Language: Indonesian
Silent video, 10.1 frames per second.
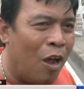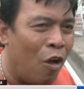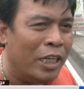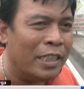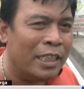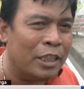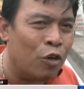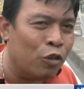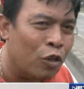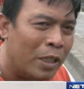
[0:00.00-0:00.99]
kondisi
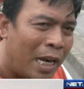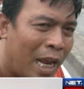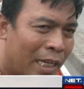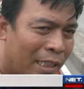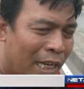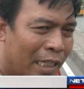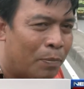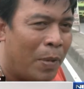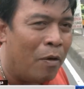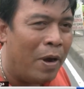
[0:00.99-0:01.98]
struktur tanah kita yang
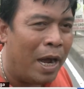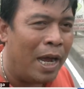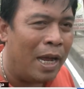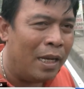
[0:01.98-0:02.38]
di bawah,